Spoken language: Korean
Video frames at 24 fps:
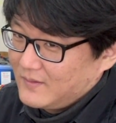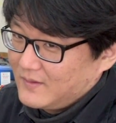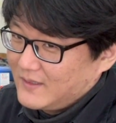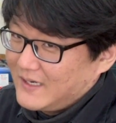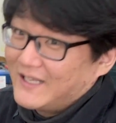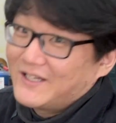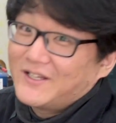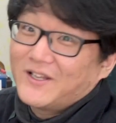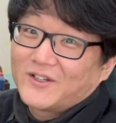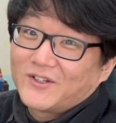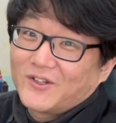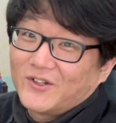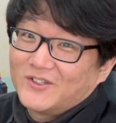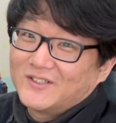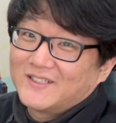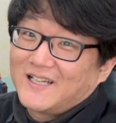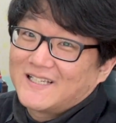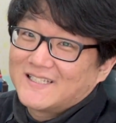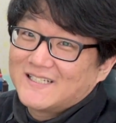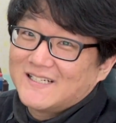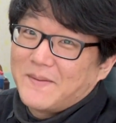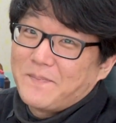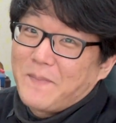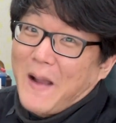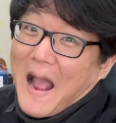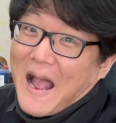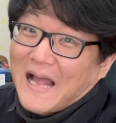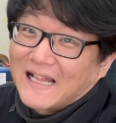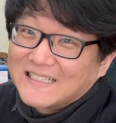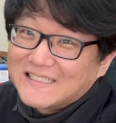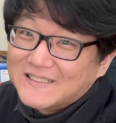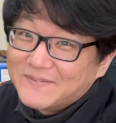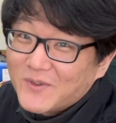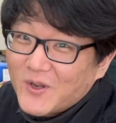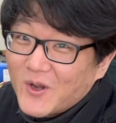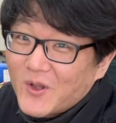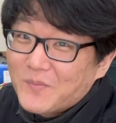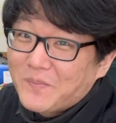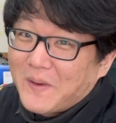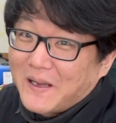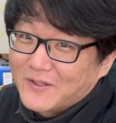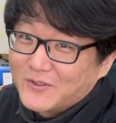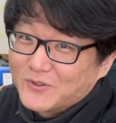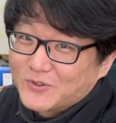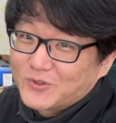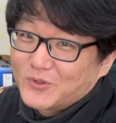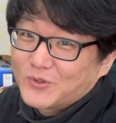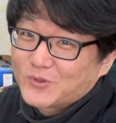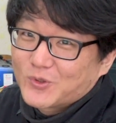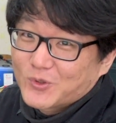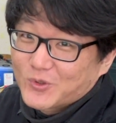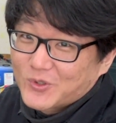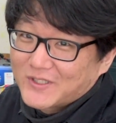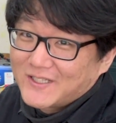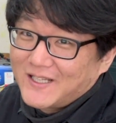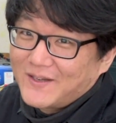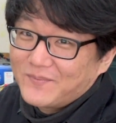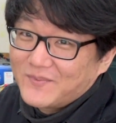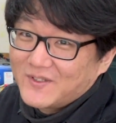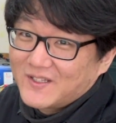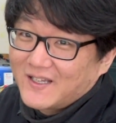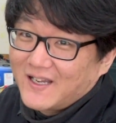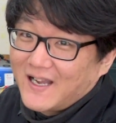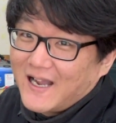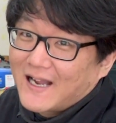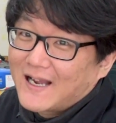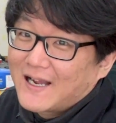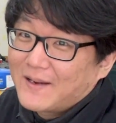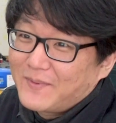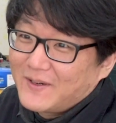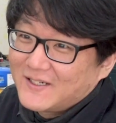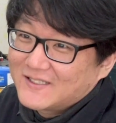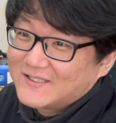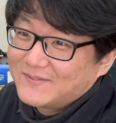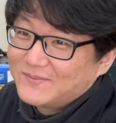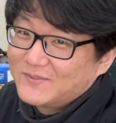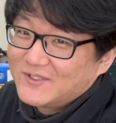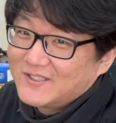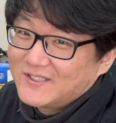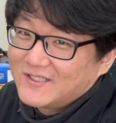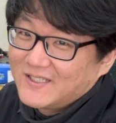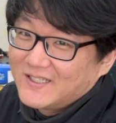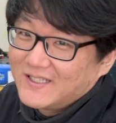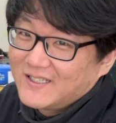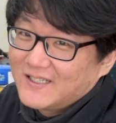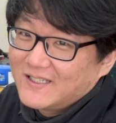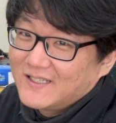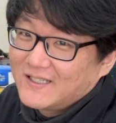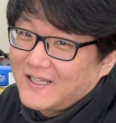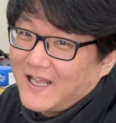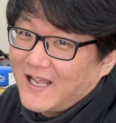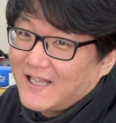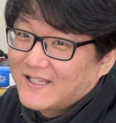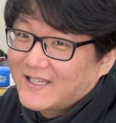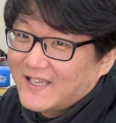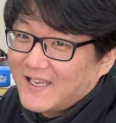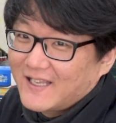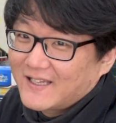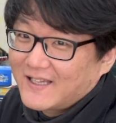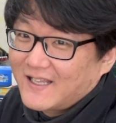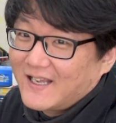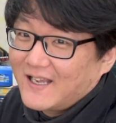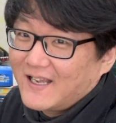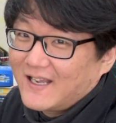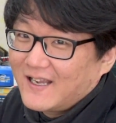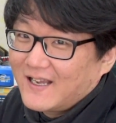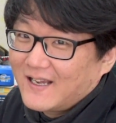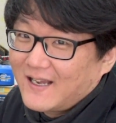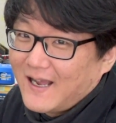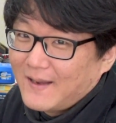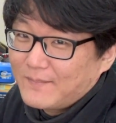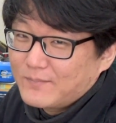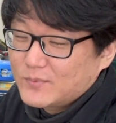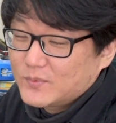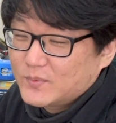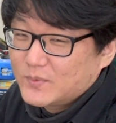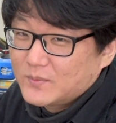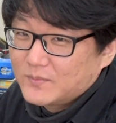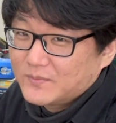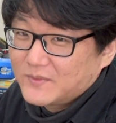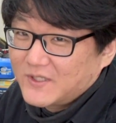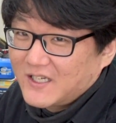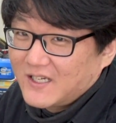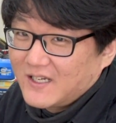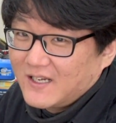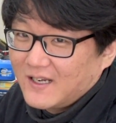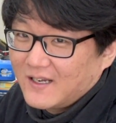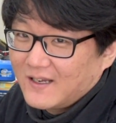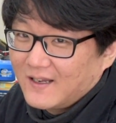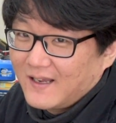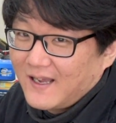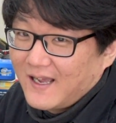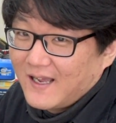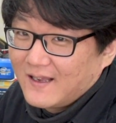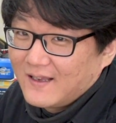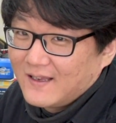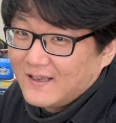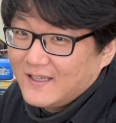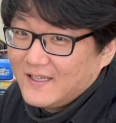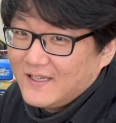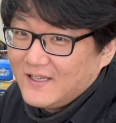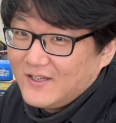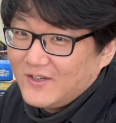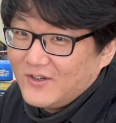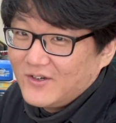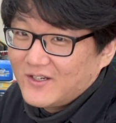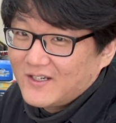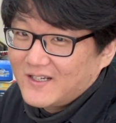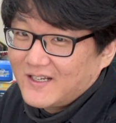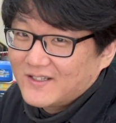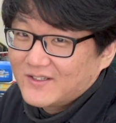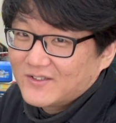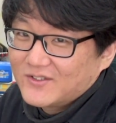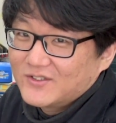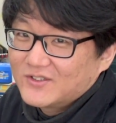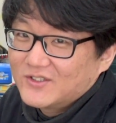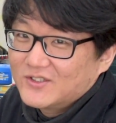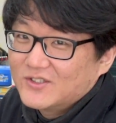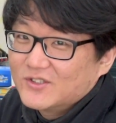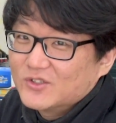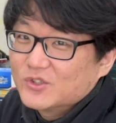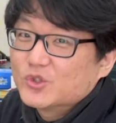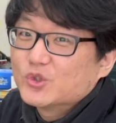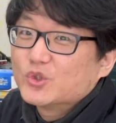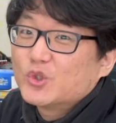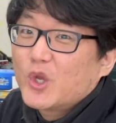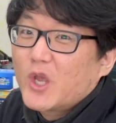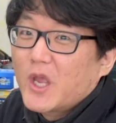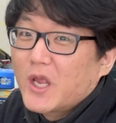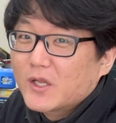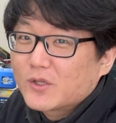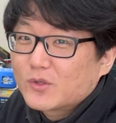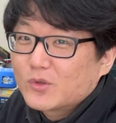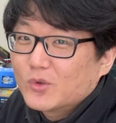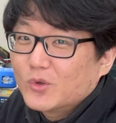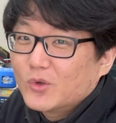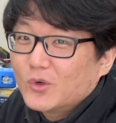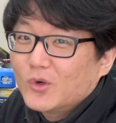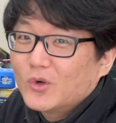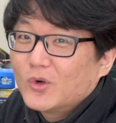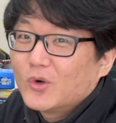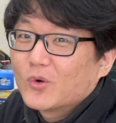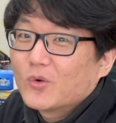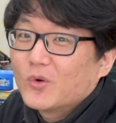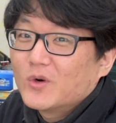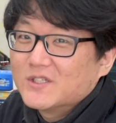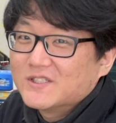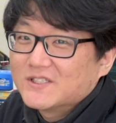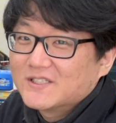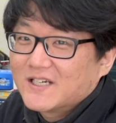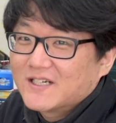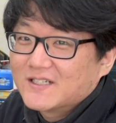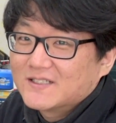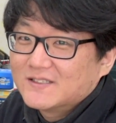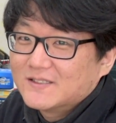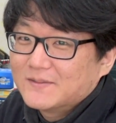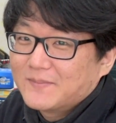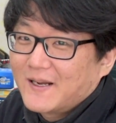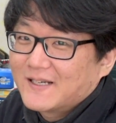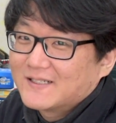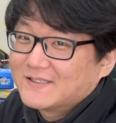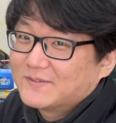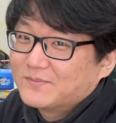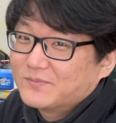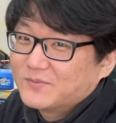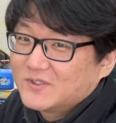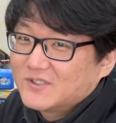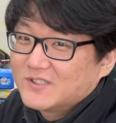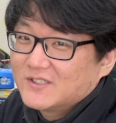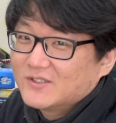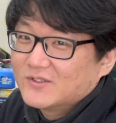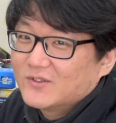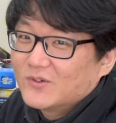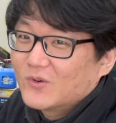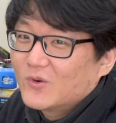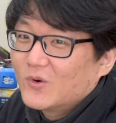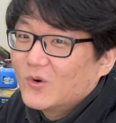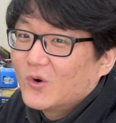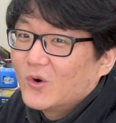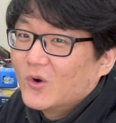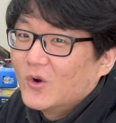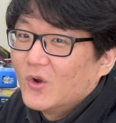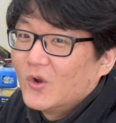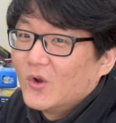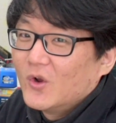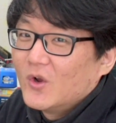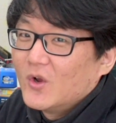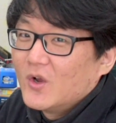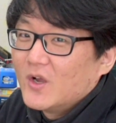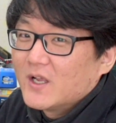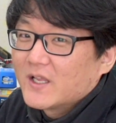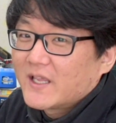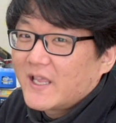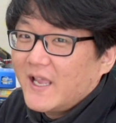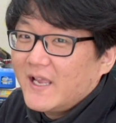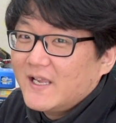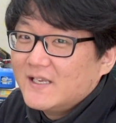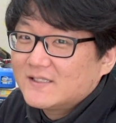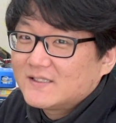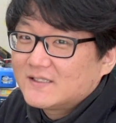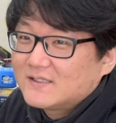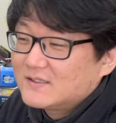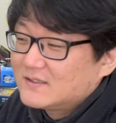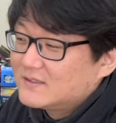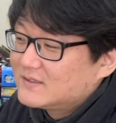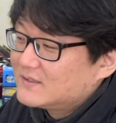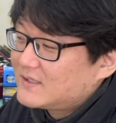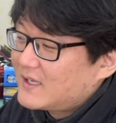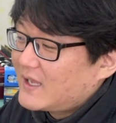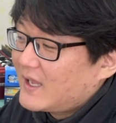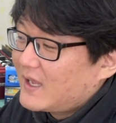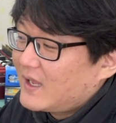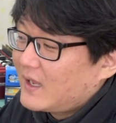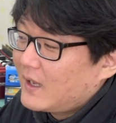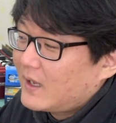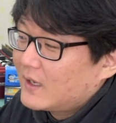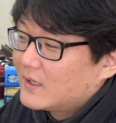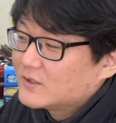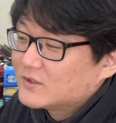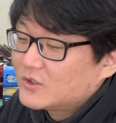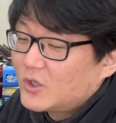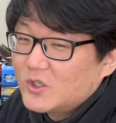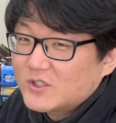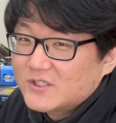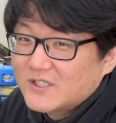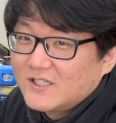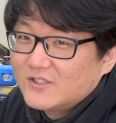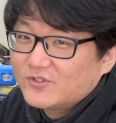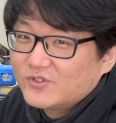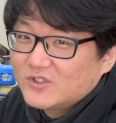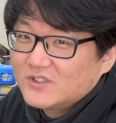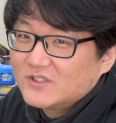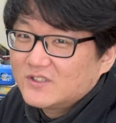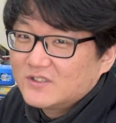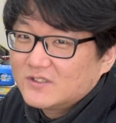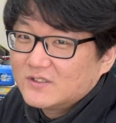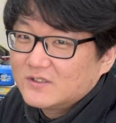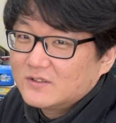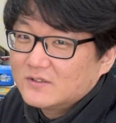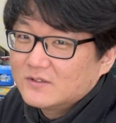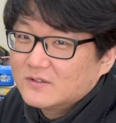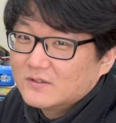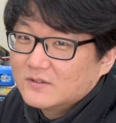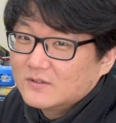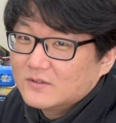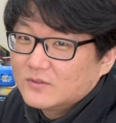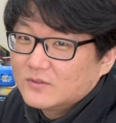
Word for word: 라디에이터는 사실 많으면 많을수록 좋긴 합니다. 아까 말씀드린 한 개당, 한 부품당 1열이라는 거는 최소 권장을 말씀드리는 거고, 케이스에 설치할 수 있는